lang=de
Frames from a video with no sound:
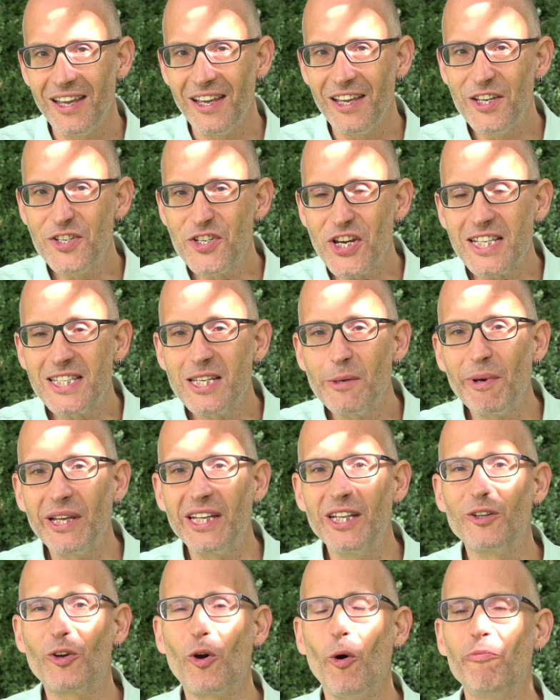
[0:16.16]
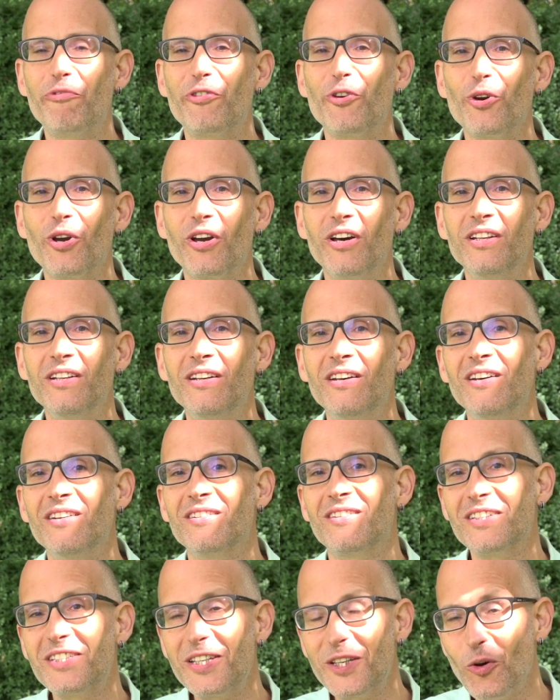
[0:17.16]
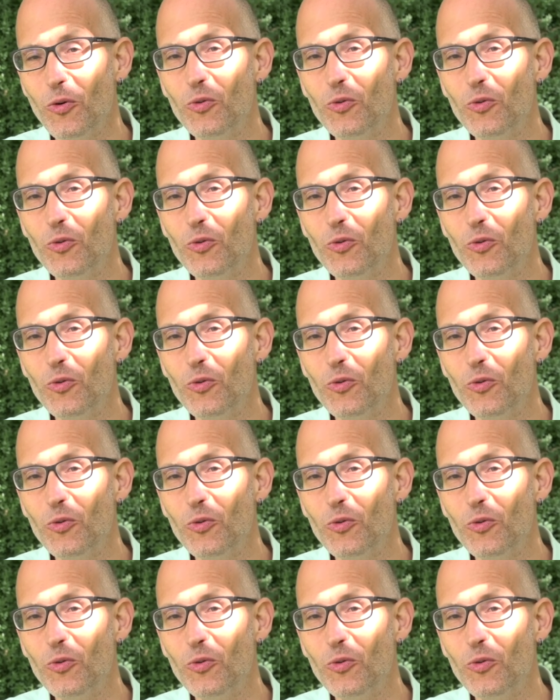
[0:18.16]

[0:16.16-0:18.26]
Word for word: Ich schätze bei den Kopfhörern, dass ich